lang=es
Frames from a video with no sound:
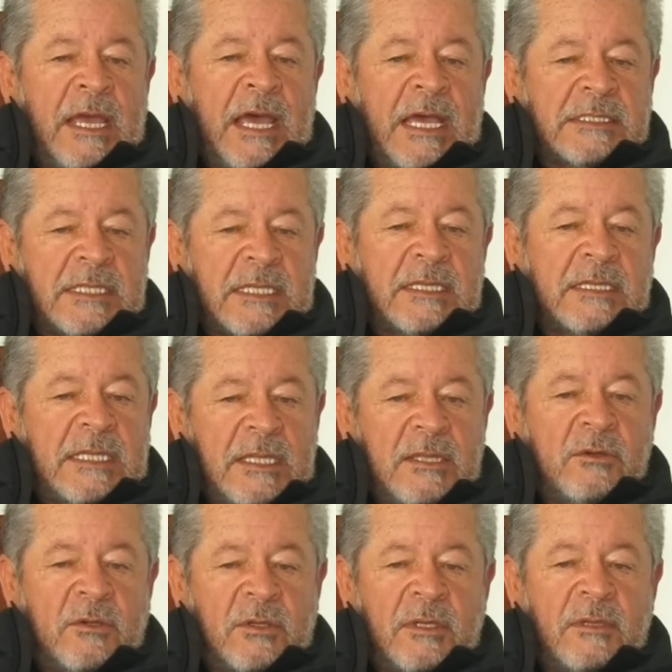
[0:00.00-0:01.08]
ha
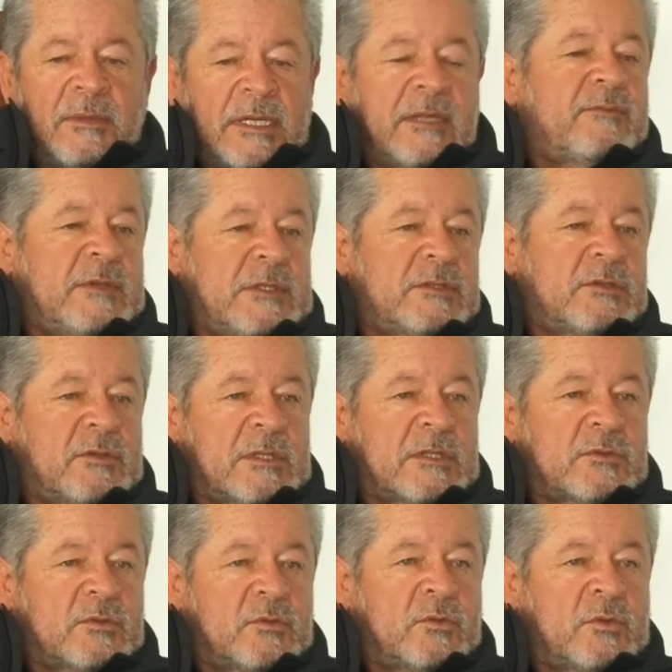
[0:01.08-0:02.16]
sentido el beneficio de
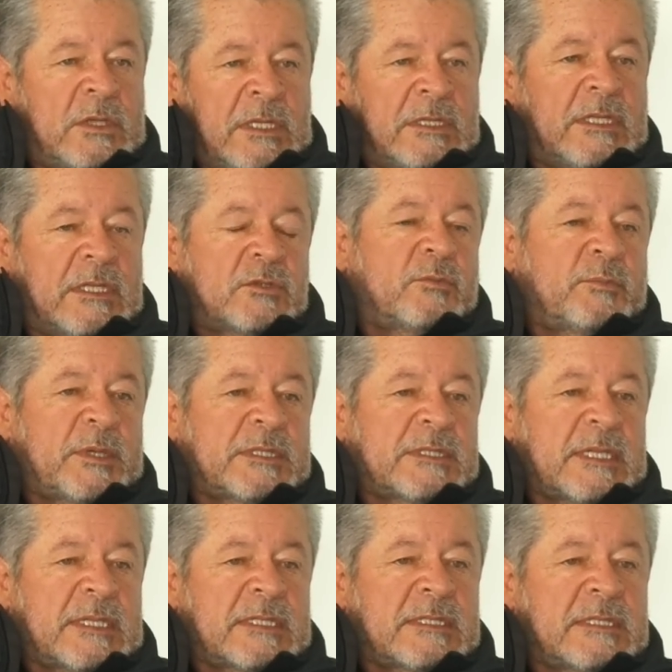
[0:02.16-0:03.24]
su, de su
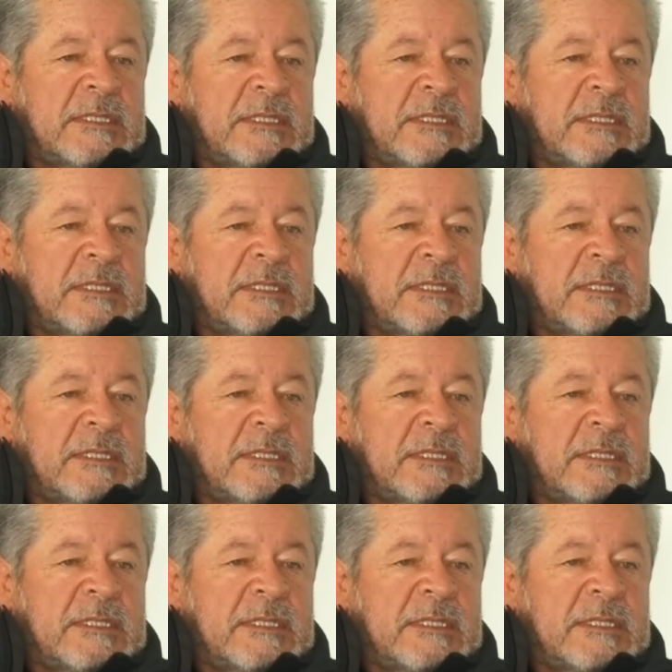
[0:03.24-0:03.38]
presencia.